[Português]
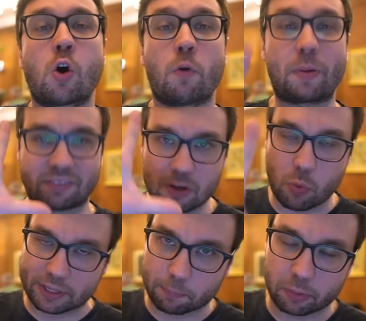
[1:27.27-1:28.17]
compra
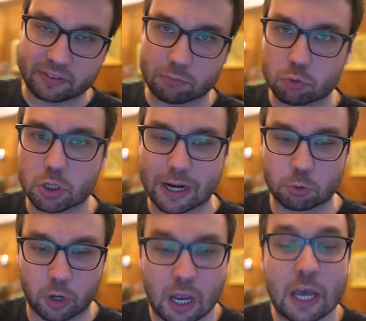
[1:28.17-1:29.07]
50% do
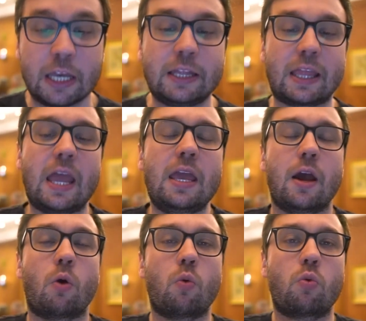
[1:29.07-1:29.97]
jogador e tem
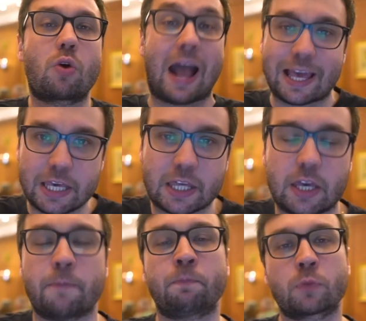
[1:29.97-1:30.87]
o
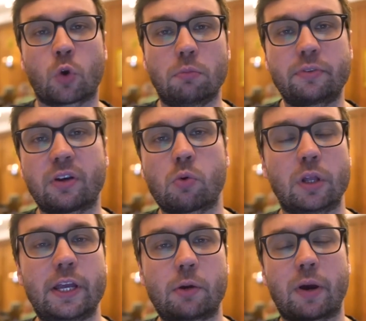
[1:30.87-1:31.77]
Kaique como seu
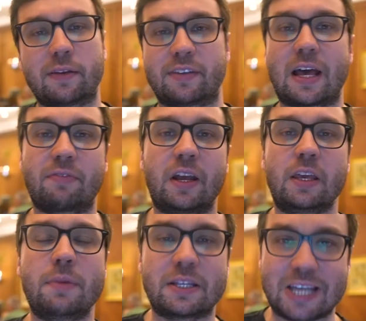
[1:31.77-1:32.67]
goleiro reserva
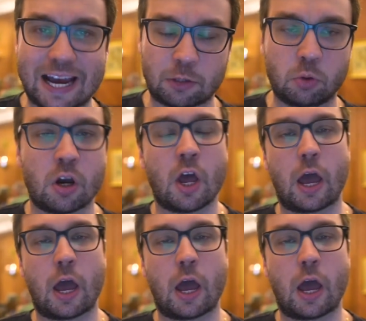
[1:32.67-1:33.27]
imediato,